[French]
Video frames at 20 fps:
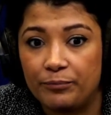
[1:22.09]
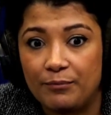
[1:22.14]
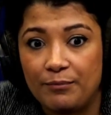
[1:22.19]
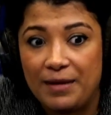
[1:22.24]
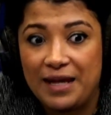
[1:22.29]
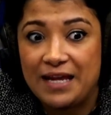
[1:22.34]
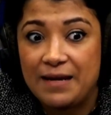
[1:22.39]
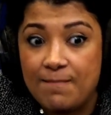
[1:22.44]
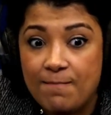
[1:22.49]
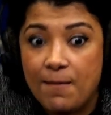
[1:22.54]

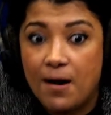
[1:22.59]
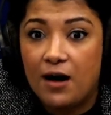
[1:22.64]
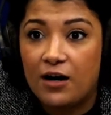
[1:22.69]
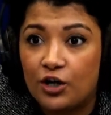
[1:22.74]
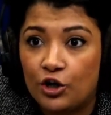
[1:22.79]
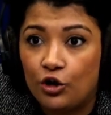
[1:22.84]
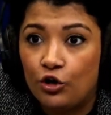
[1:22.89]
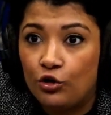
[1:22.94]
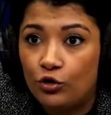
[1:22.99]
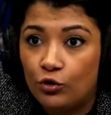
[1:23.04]
mais il
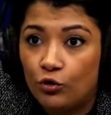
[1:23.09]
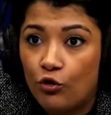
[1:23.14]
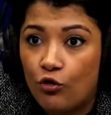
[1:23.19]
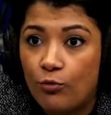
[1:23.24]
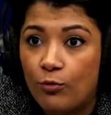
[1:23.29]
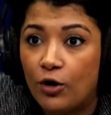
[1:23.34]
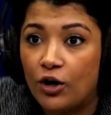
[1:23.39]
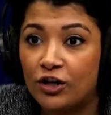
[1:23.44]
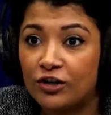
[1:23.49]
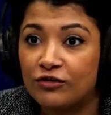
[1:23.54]
manque un gros
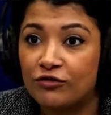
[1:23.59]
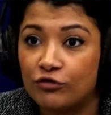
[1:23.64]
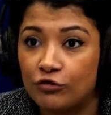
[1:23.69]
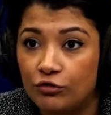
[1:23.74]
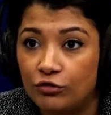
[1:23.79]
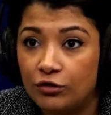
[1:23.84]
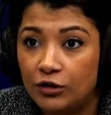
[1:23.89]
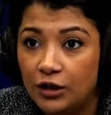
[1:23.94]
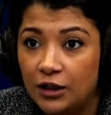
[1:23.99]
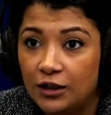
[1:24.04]

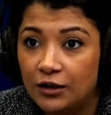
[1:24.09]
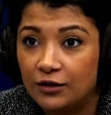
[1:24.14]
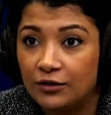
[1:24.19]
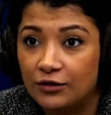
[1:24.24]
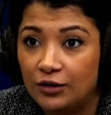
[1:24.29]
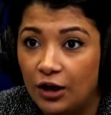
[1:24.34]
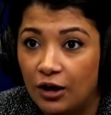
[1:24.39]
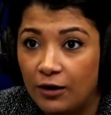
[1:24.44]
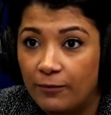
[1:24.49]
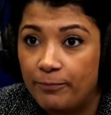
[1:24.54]
morceau
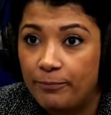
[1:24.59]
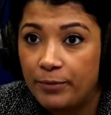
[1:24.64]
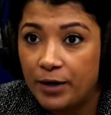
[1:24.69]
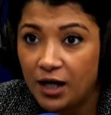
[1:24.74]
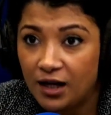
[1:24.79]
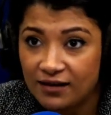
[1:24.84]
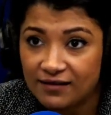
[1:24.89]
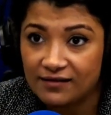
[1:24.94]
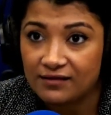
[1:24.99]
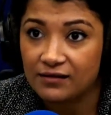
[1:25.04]
dans le
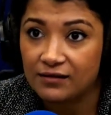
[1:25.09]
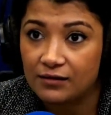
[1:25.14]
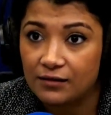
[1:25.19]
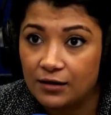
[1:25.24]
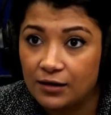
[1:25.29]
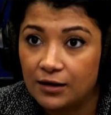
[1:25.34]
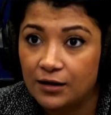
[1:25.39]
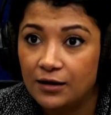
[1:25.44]
puzzle.